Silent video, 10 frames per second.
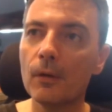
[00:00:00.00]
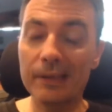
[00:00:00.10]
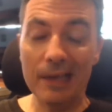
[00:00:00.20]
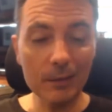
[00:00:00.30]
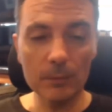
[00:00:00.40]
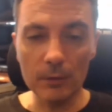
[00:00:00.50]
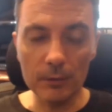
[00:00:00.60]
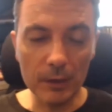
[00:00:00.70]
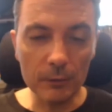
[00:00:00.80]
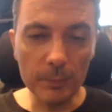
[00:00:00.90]
calme,
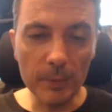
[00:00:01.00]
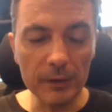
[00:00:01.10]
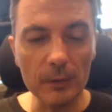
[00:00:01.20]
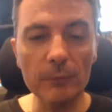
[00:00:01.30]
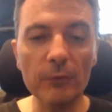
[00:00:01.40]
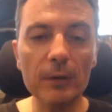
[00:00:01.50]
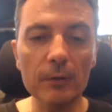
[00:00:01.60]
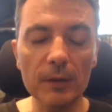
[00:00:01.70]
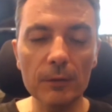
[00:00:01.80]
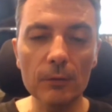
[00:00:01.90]
quelque part, il y a une
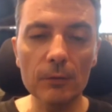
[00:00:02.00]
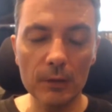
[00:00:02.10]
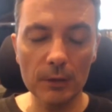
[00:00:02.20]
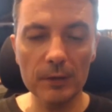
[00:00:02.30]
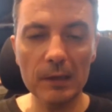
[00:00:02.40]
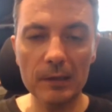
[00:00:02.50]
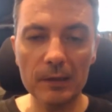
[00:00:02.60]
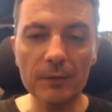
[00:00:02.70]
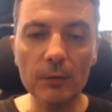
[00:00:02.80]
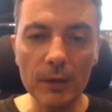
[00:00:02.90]
fréquentation d'une clientèle
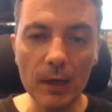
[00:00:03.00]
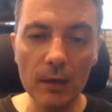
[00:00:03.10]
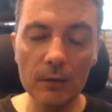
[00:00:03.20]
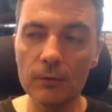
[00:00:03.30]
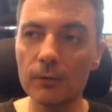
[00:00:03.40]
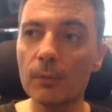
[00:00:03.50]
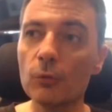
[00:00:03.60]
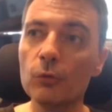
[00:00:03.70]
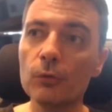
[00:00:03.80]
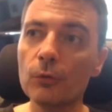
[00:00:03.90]
internationale. il y a
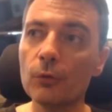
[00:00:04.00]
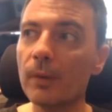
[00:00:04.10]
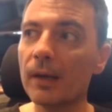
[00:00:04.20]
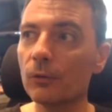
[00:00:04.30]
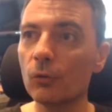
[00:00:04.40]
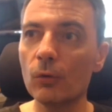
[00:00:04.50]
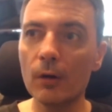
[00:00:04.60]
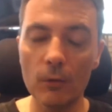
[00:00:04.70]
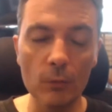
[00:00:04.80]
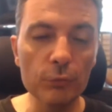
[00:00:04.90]
beaucoup de bateaux
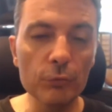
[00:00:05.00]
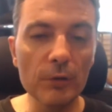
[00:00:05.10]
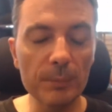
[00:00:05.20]
au bout des